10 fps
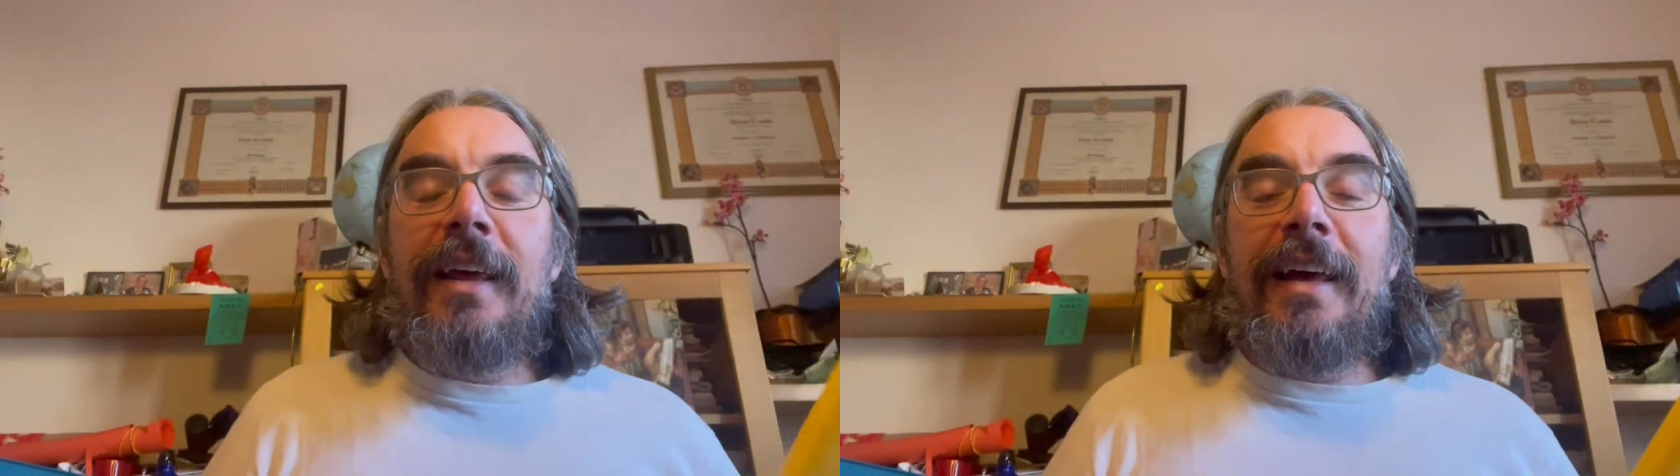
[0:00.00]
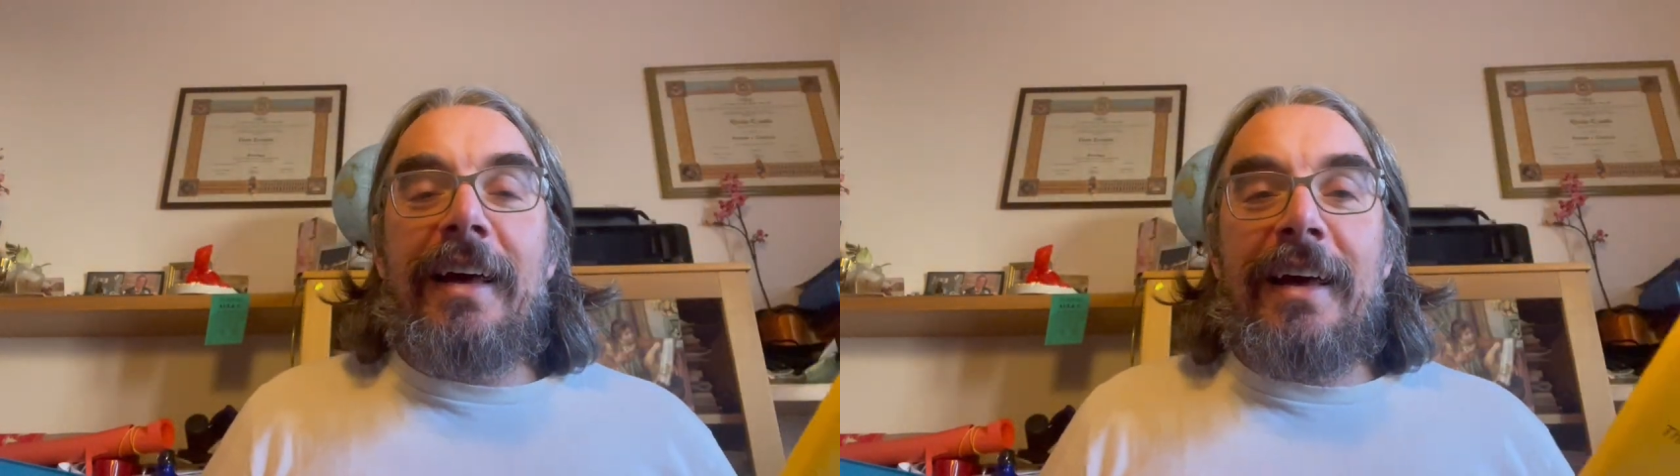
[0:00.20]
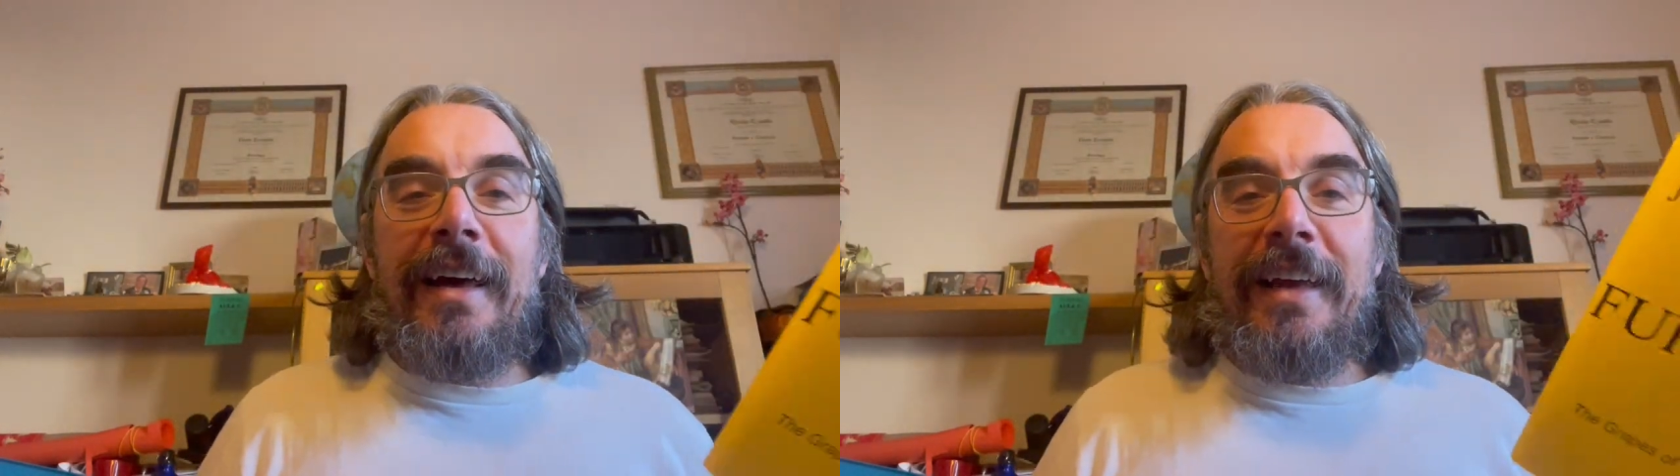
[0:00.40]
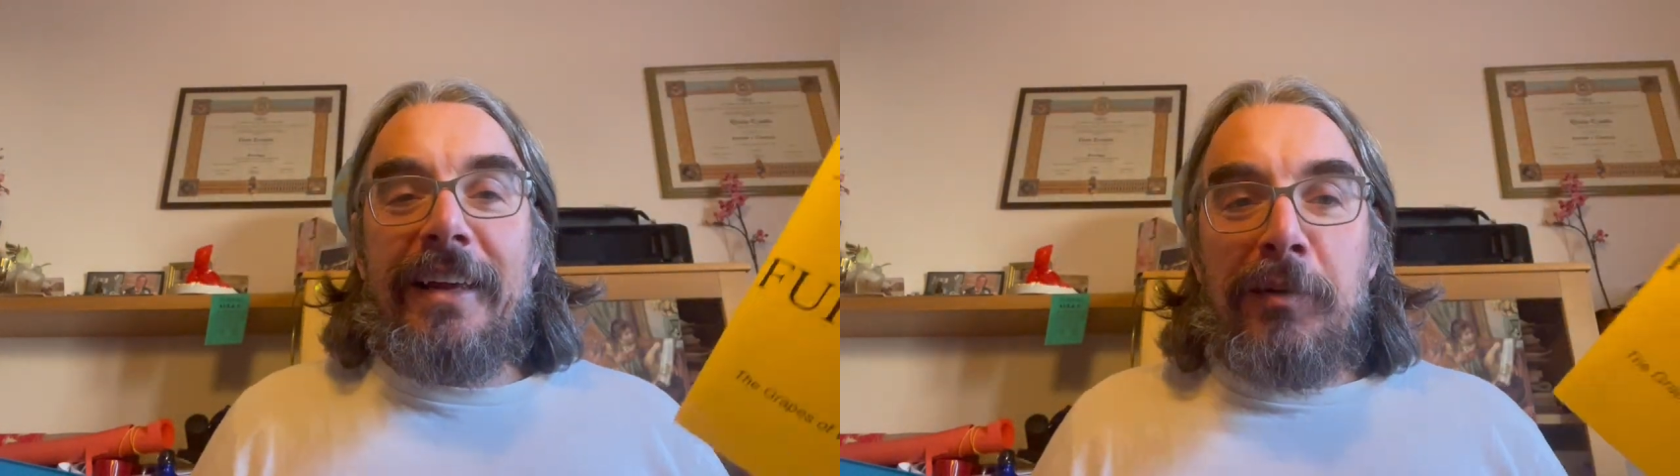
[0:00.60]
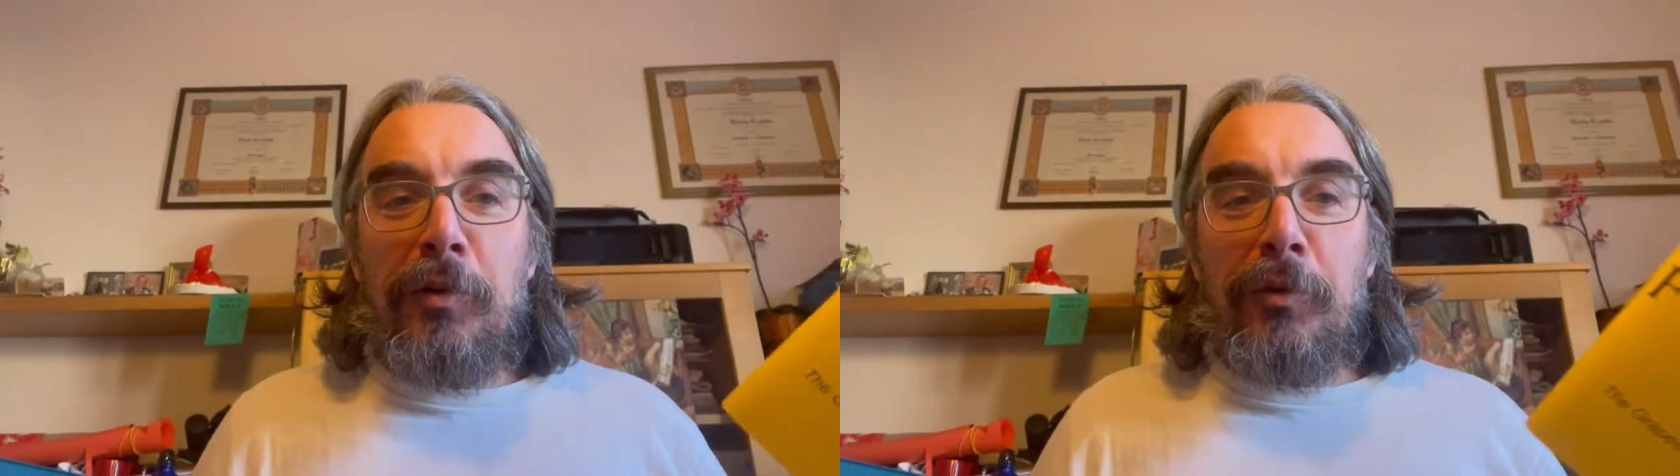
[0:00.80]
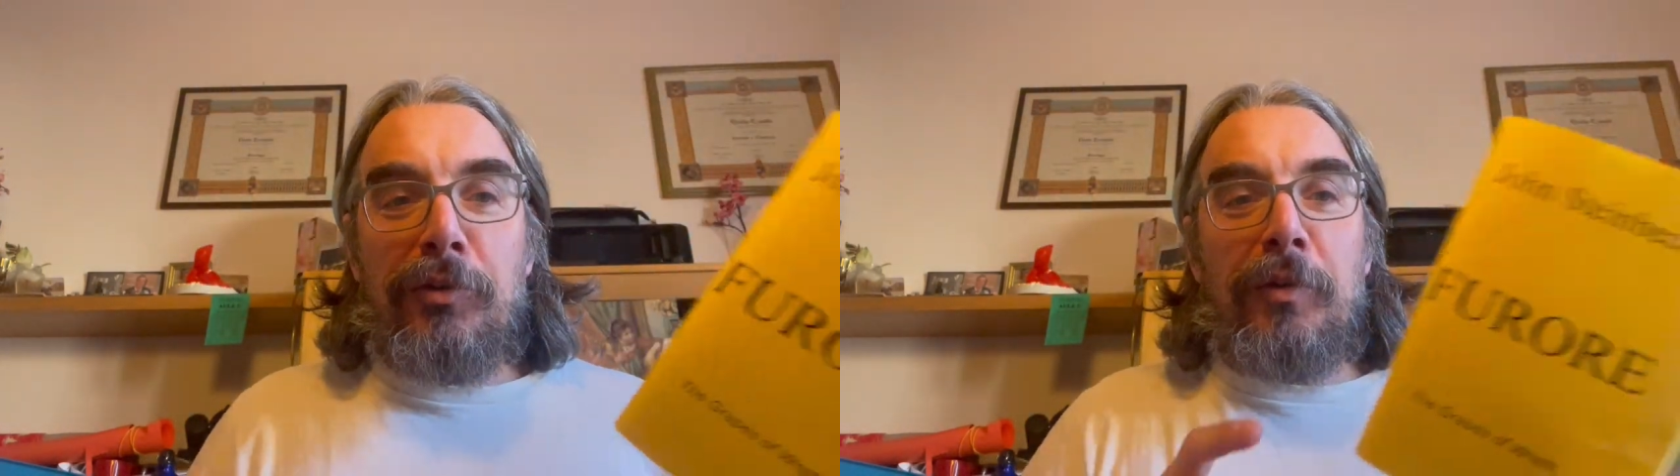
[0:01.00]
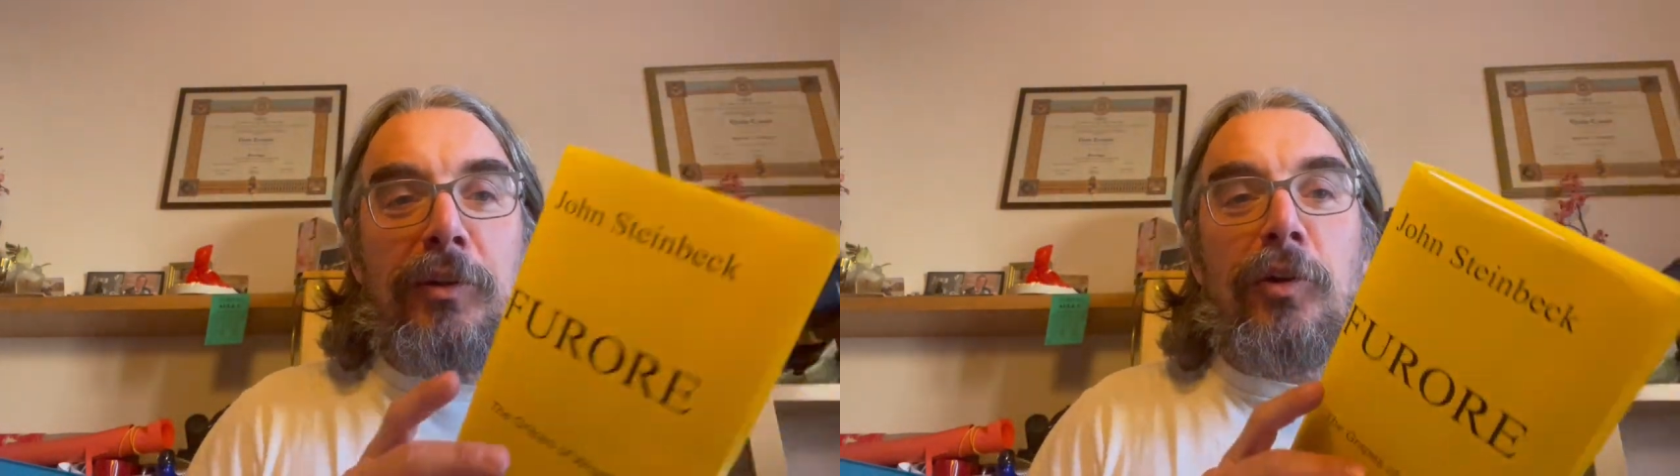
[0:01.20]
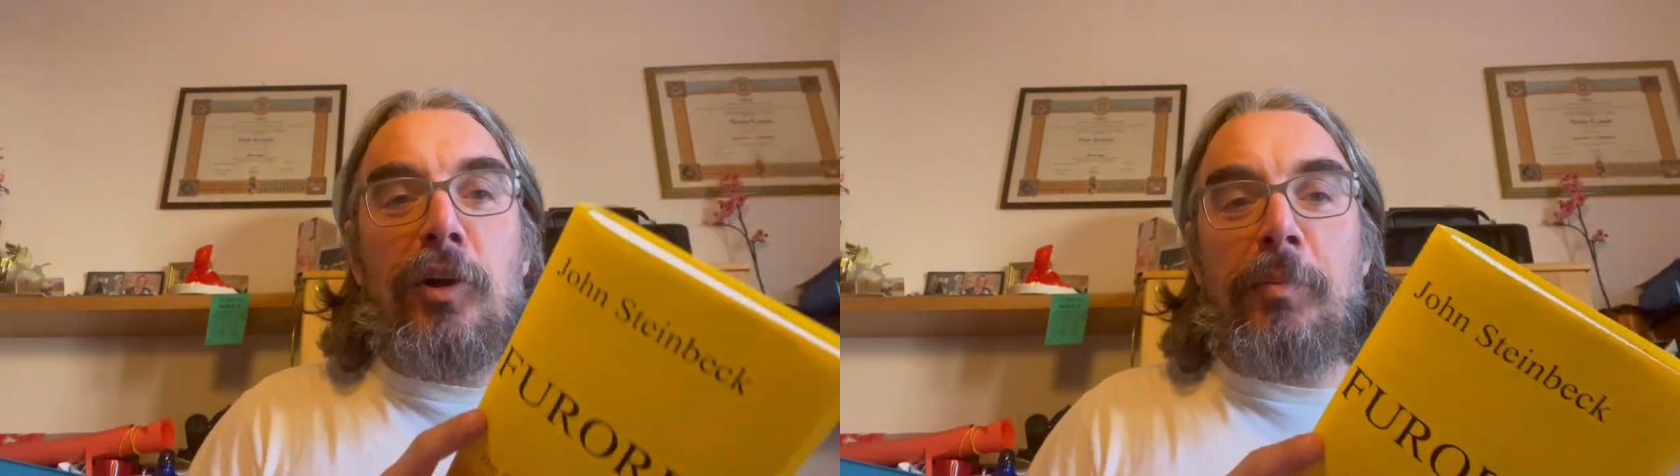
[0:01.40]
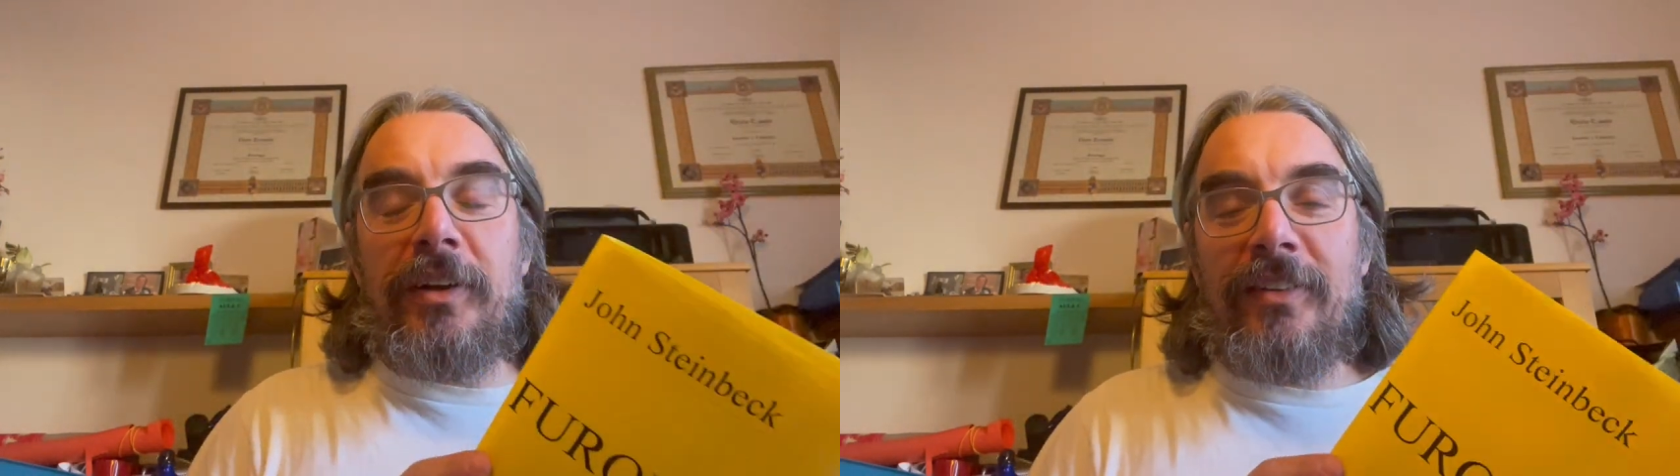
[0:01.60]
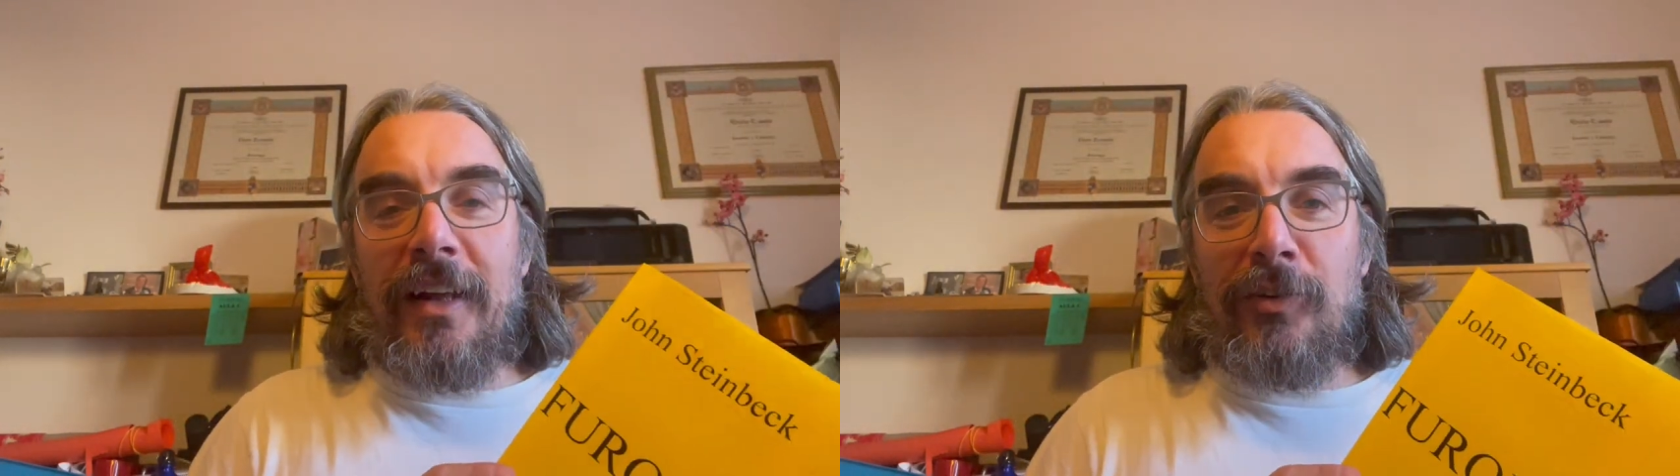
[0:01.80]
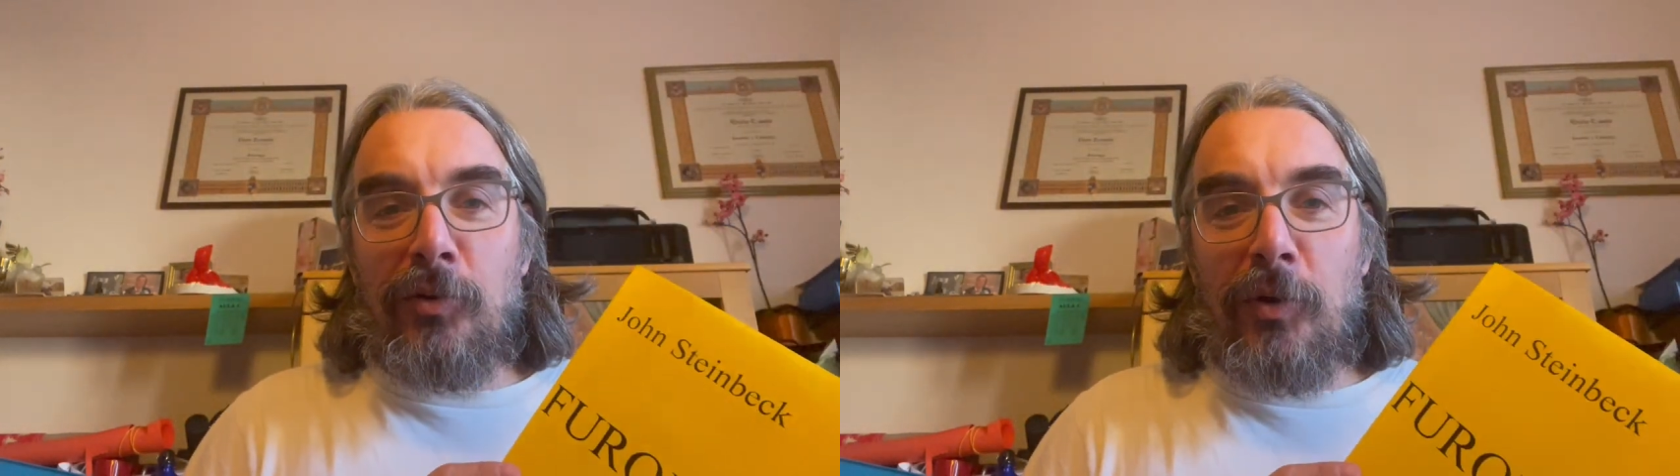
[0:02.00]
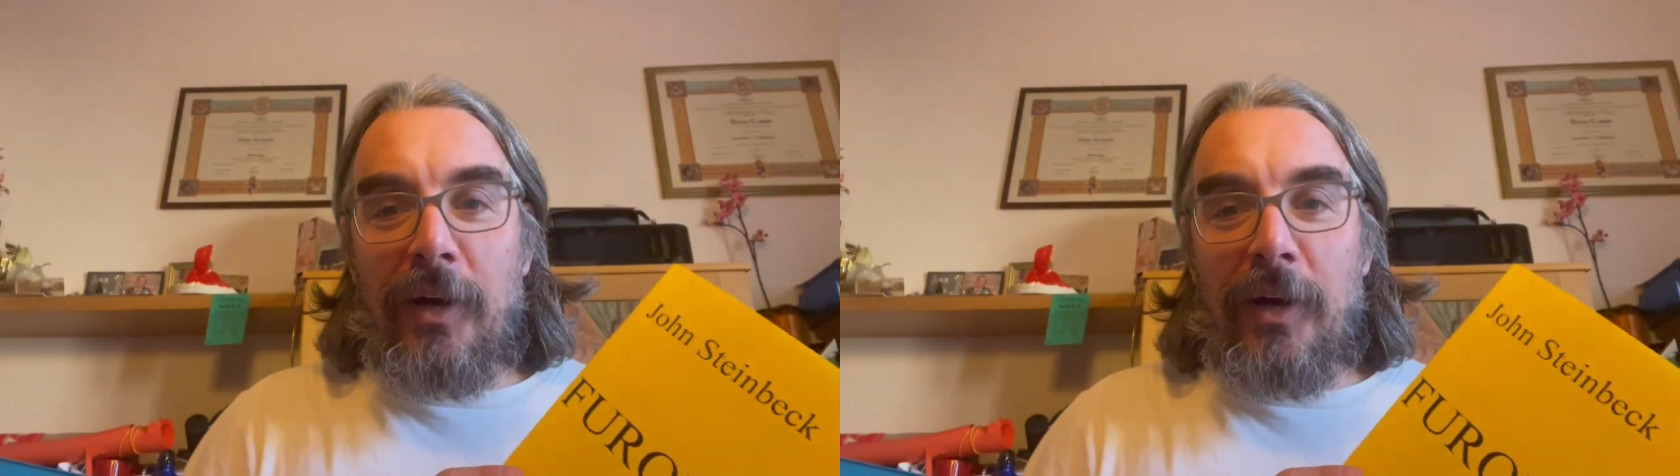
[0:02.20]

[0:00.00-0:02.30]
Eh, il libro in questo momento l'ho prestato